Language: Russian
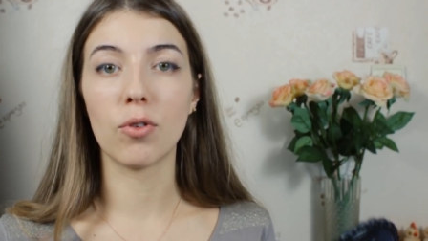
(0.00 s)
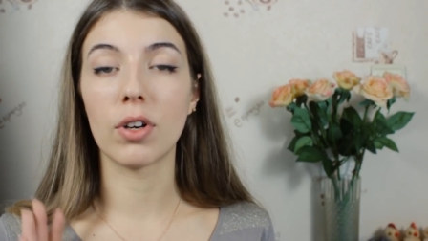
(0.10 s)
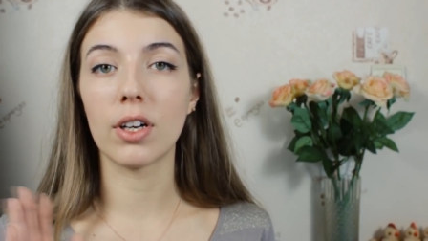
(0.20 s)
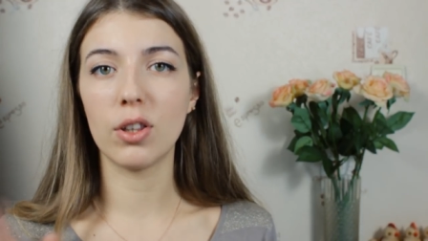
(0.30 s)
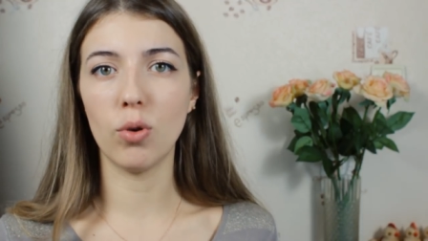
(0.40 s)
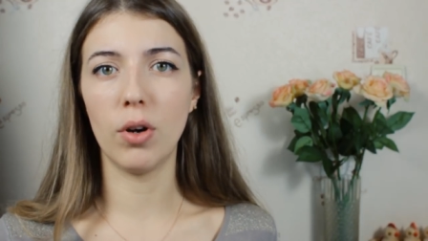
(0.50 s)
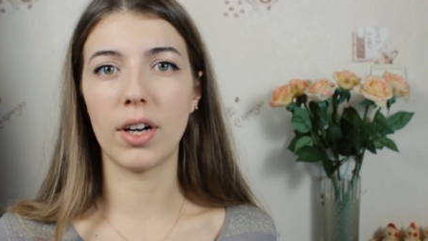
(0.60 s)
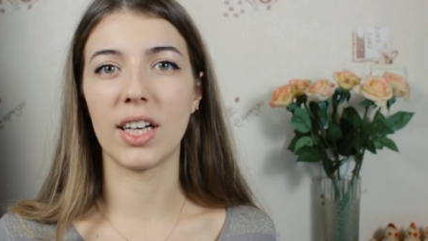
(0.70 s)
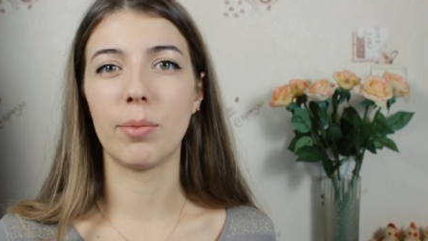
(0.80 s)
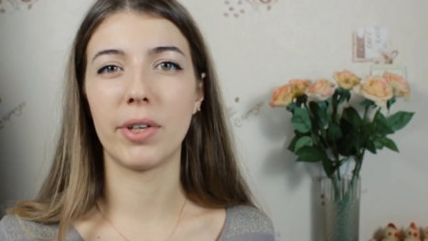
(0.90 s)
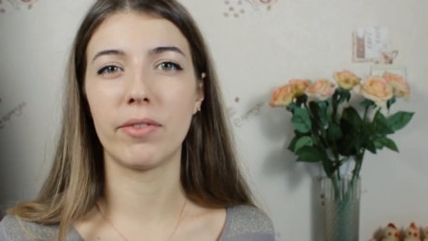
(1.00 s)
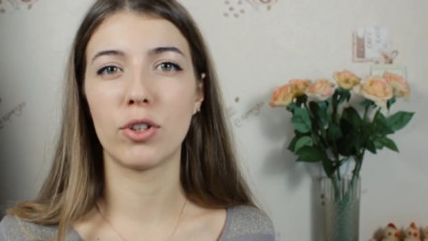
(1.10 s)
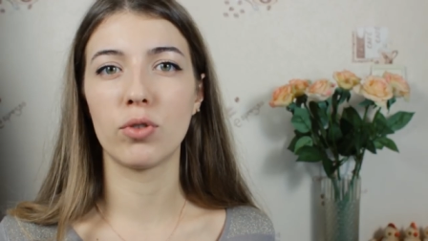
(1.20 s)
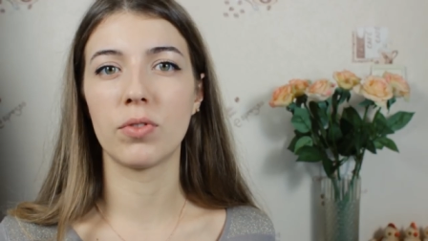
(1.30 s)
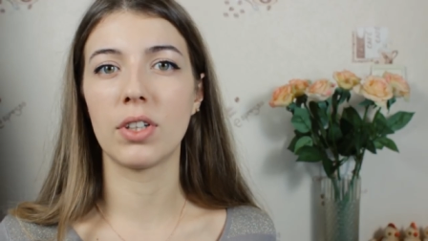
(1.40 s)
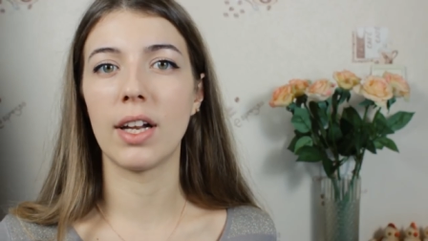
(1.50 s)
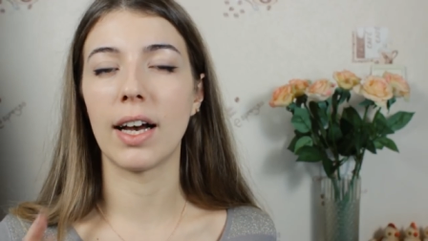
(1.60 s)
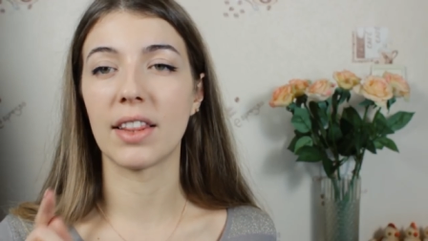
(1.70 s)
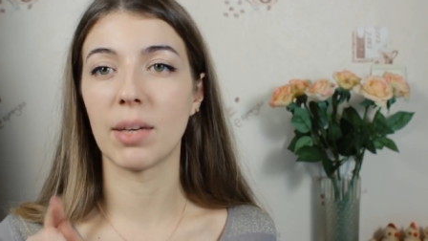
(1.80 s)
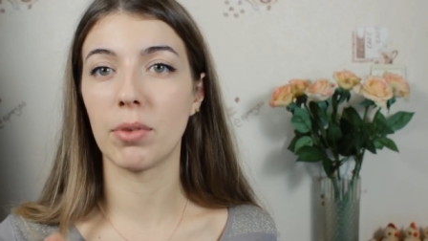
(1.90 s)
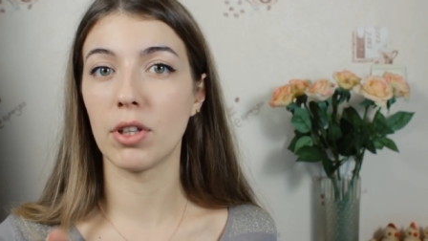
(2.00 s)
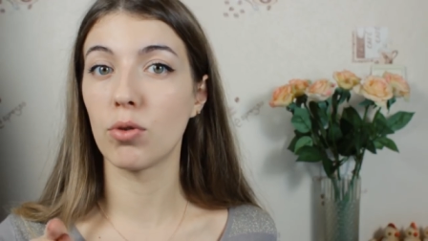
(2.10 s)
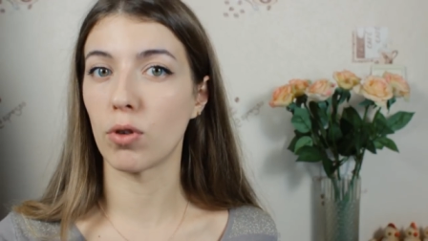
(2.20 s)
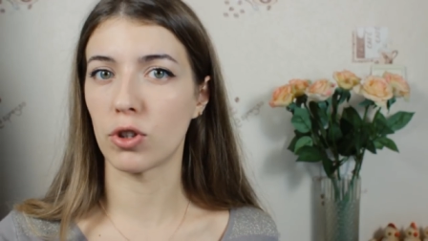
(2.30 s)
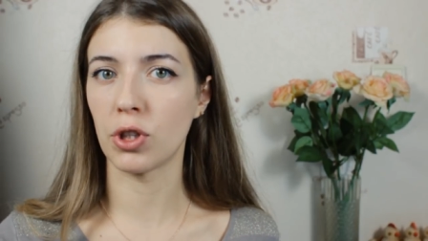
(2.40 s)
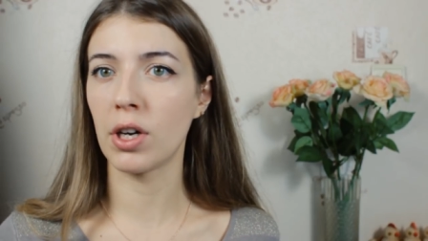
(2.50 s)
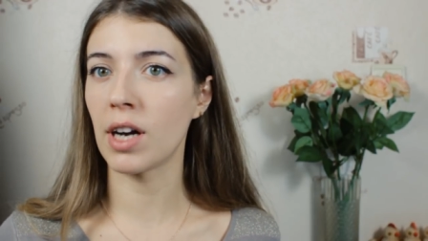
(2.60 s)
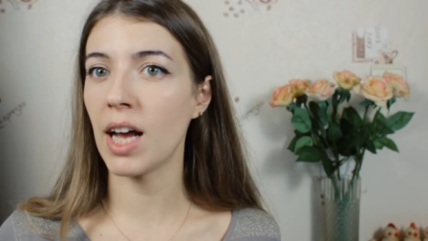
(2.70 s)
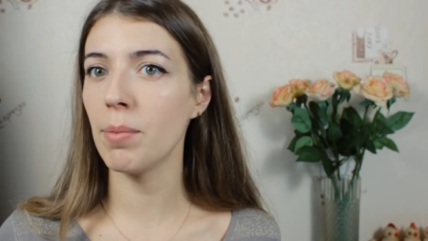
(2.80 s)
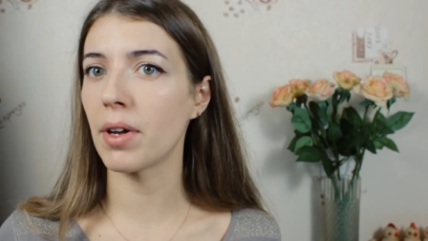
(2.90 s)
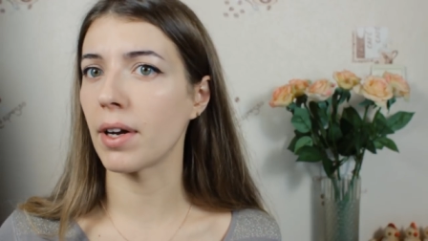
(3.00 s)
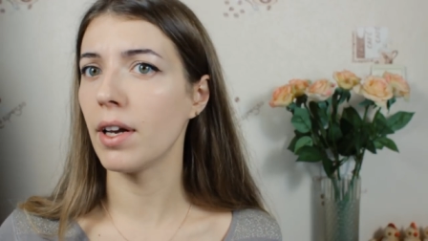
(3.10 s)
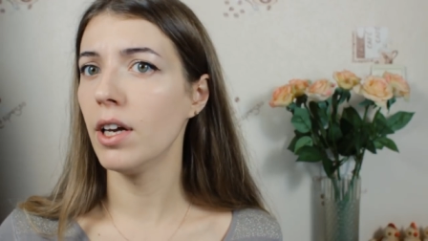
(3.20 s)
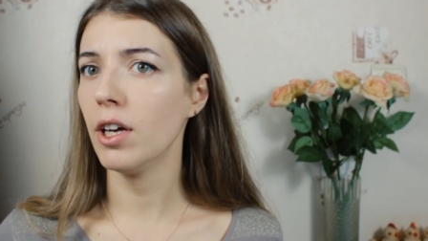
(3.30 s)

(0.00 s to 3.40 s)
Но как только я перевожу взгляд на мониторчик камеры,